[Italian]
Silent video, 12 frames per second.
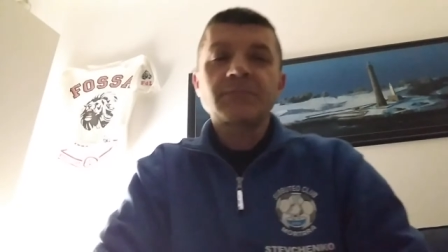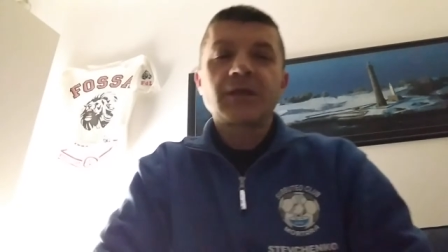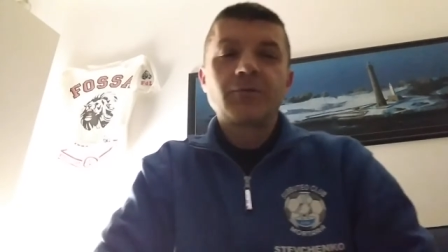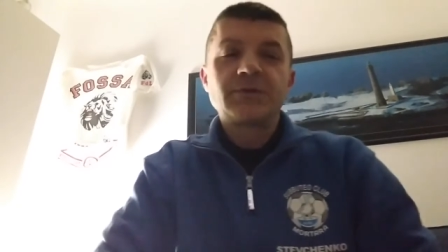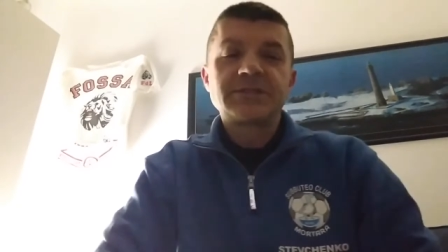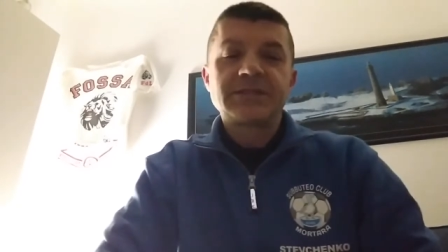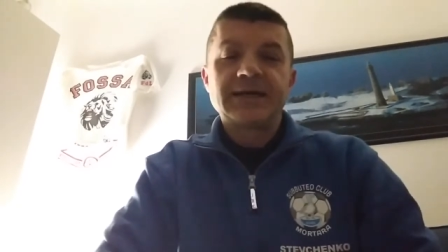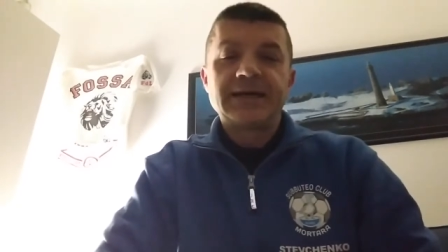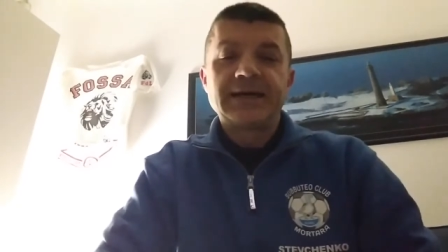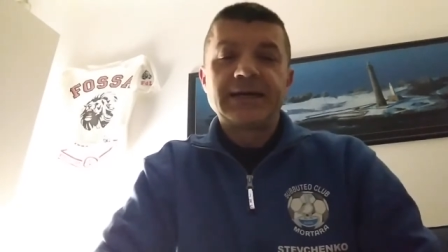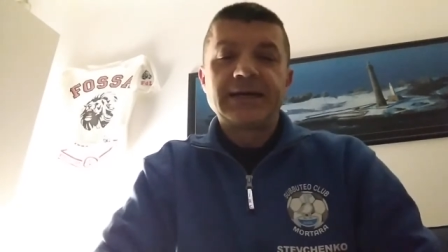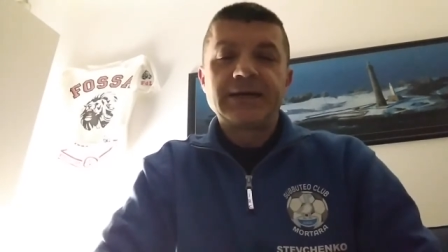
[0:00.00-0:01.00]

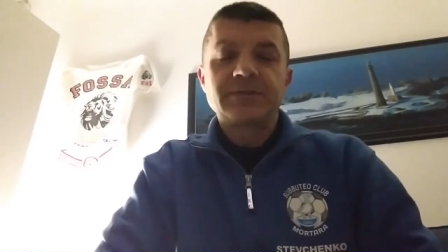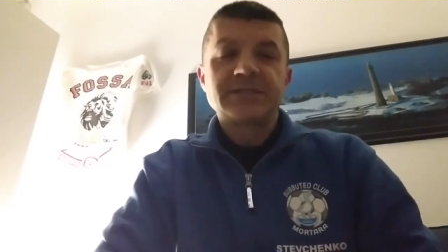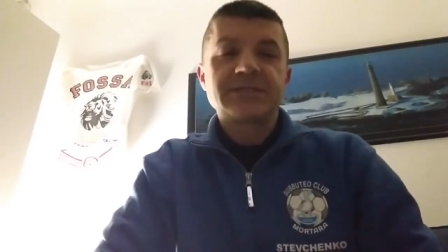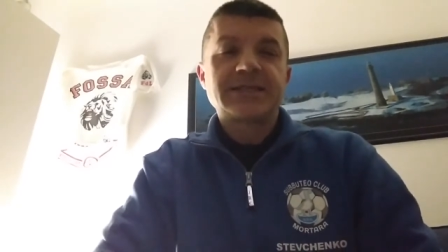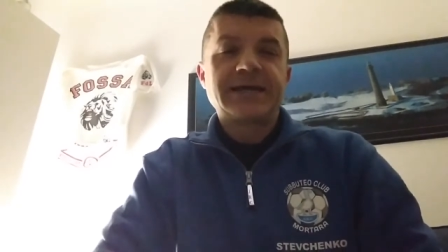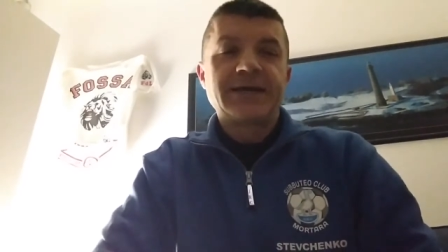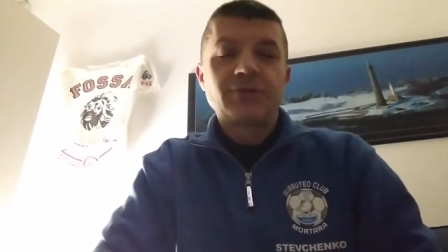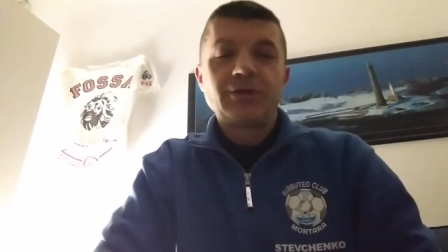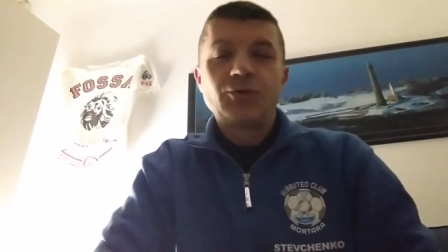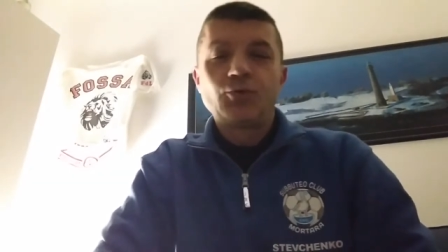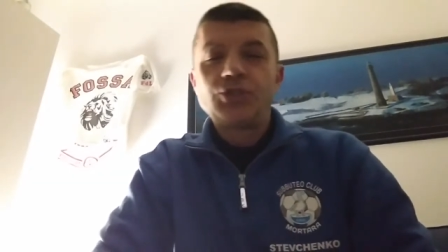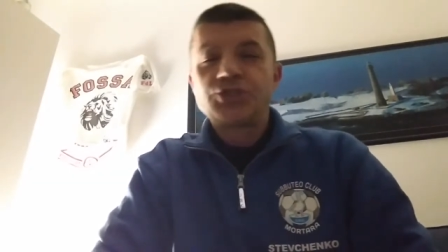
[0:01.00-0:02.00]
questa, questa scatola
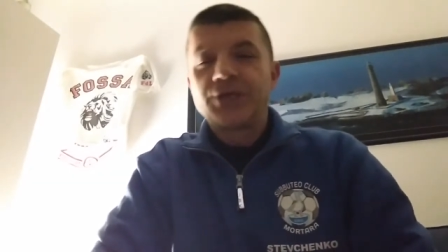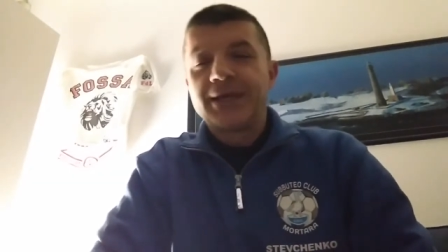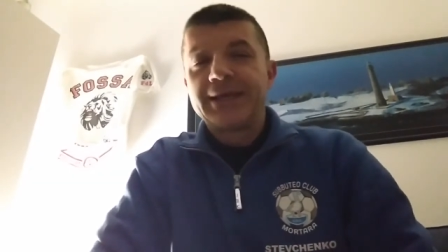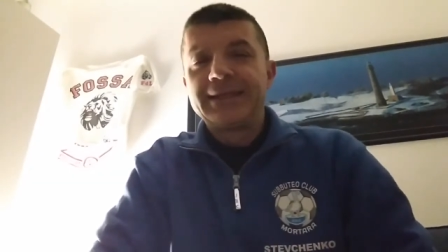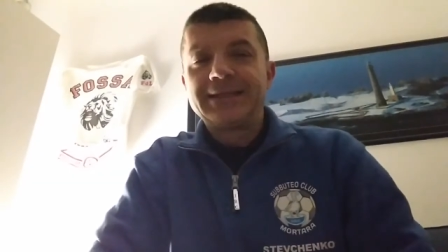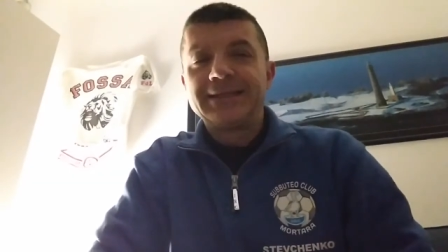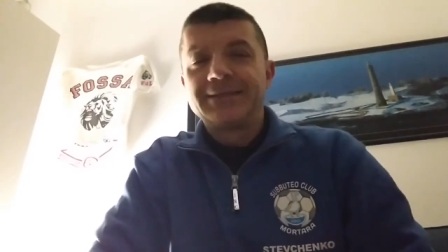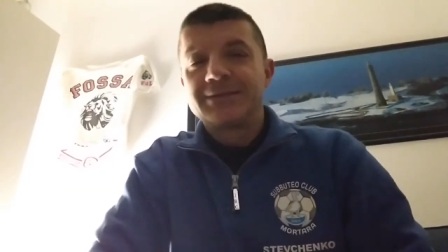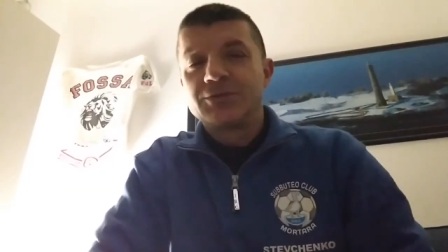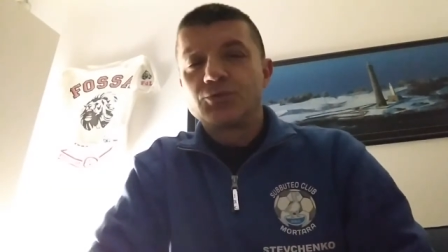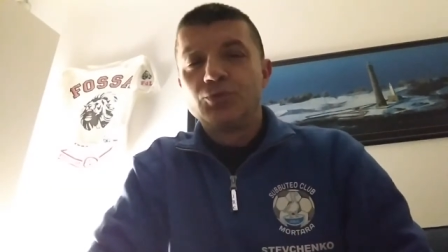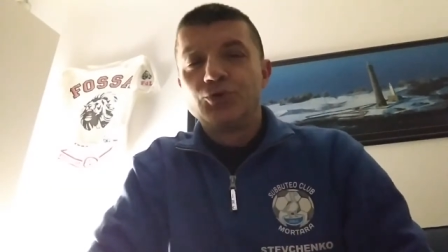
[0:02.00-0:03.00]
in cui c'è il
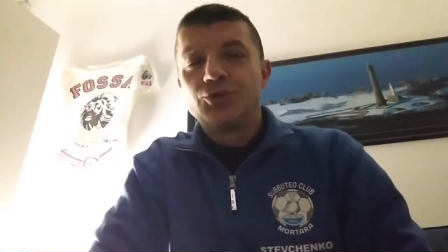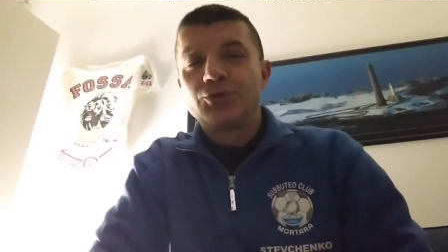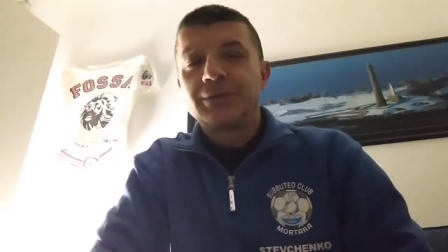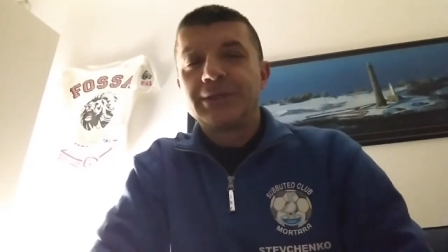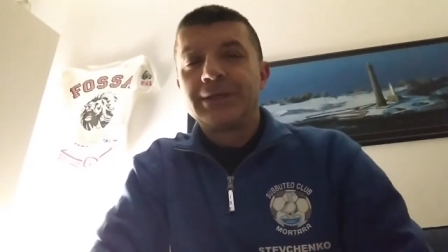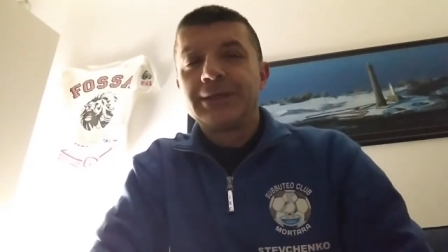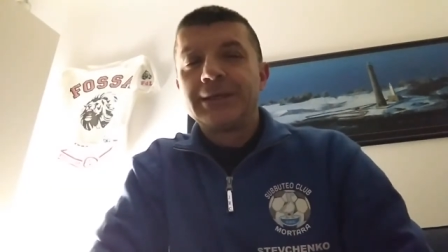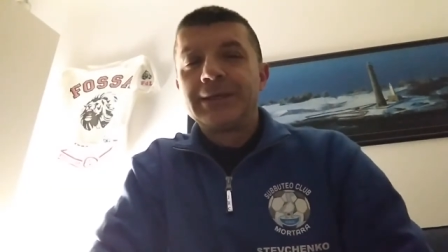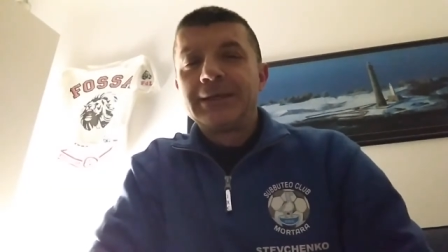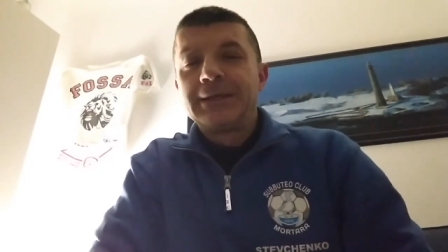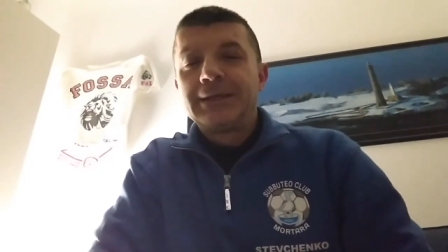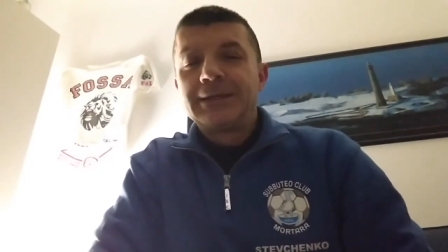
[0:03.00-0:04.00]
kit subbuteo, quindi
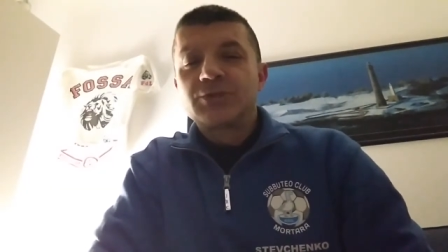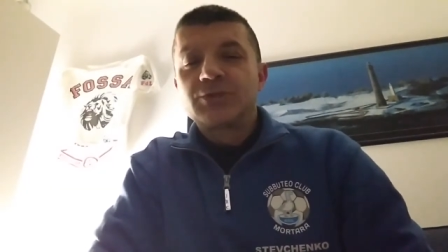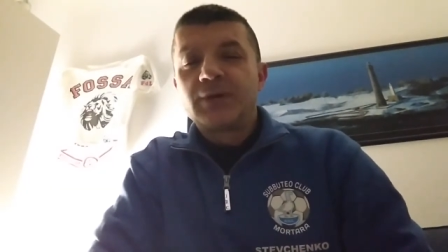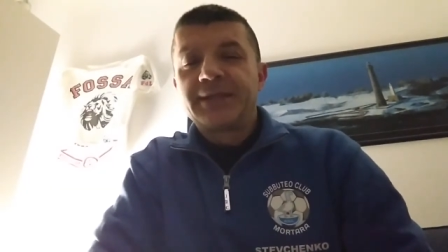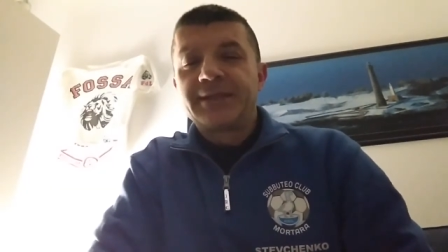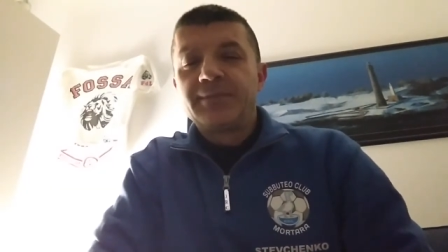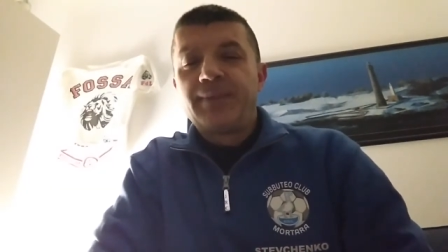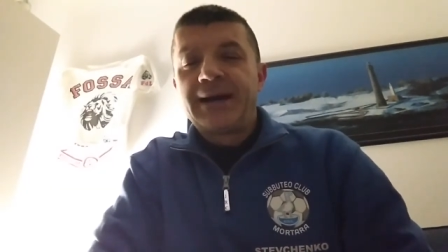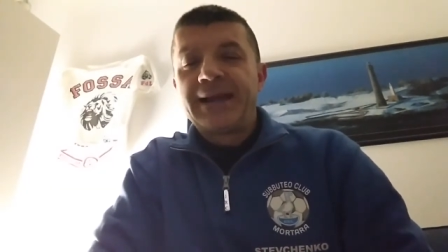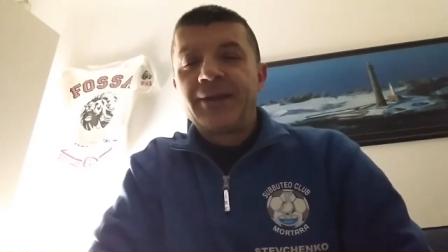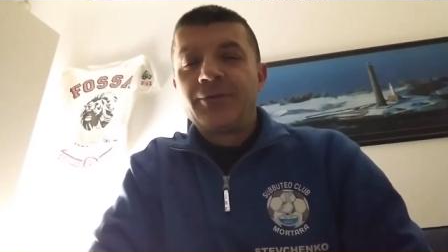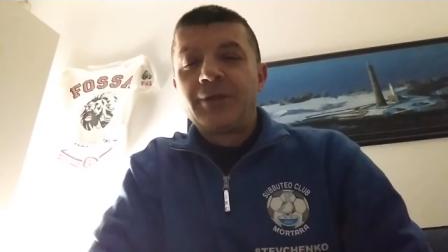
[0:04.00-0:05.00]
squadre il
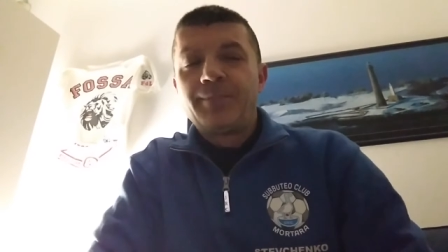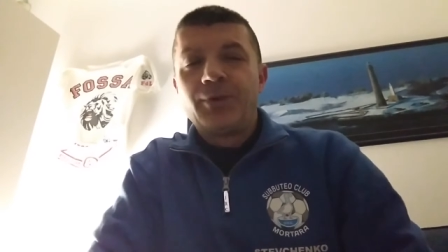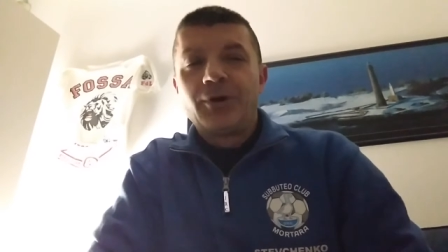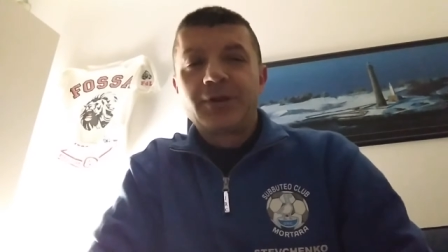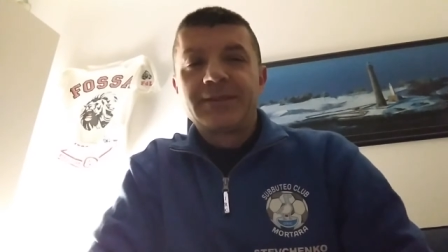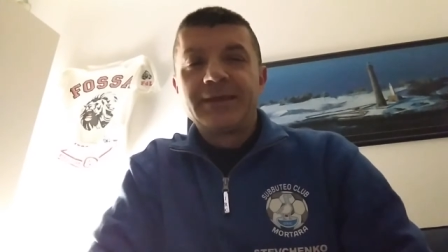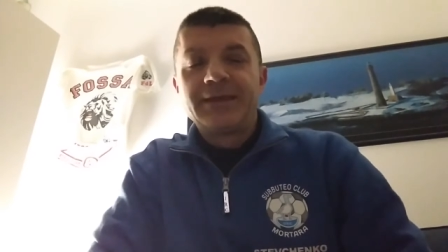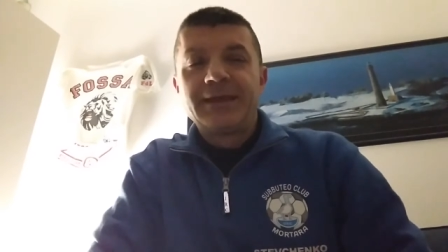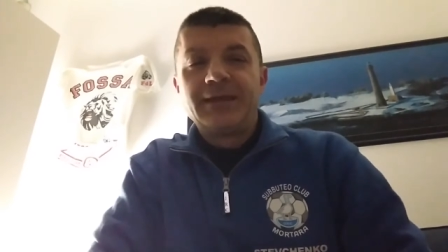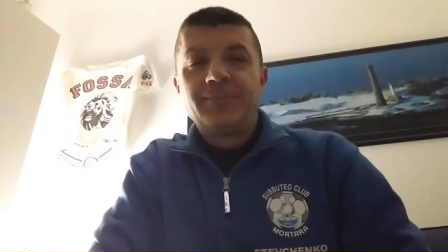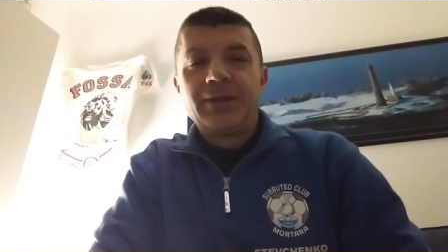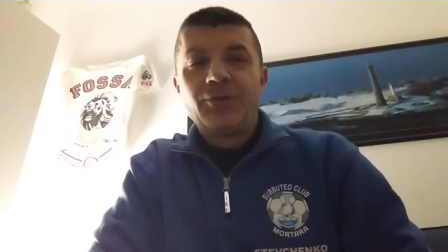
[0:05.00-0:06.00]
panno, le porte
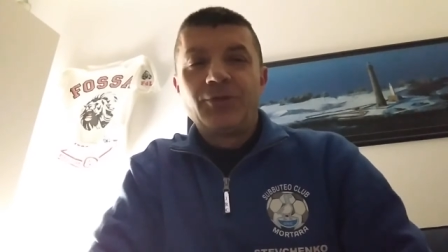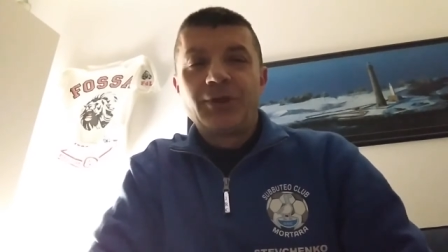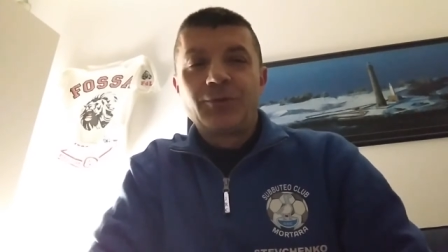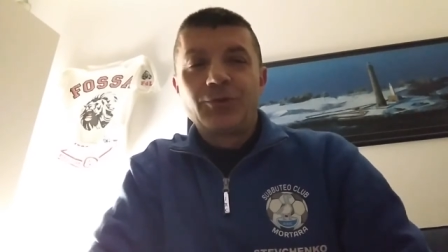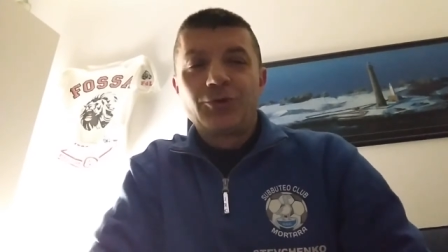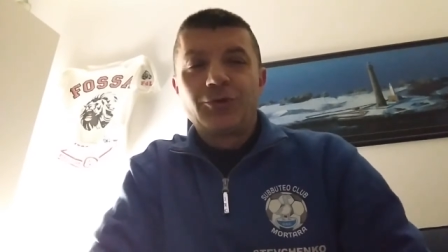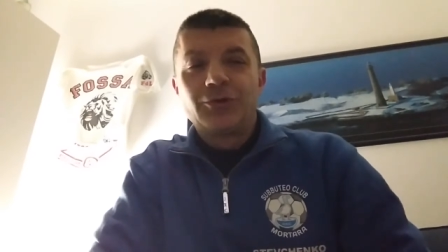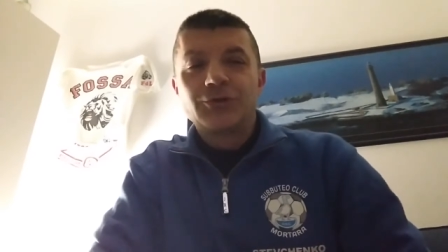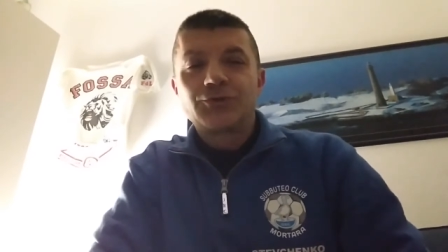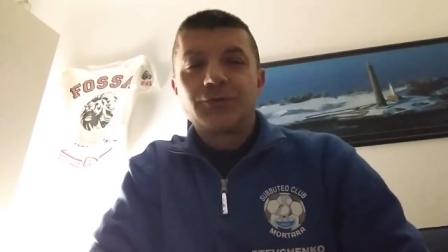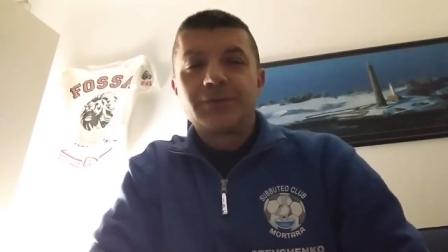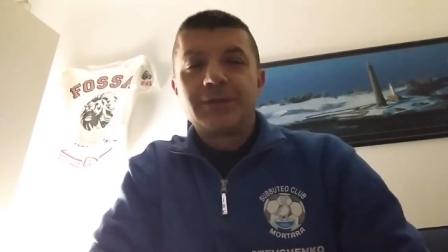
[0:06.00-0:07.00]
e il pallone quello
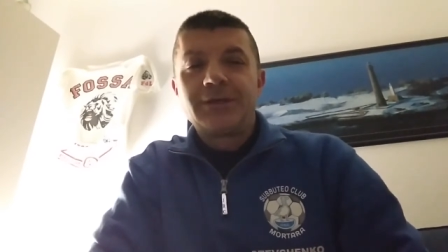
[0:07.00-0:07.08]
grosso.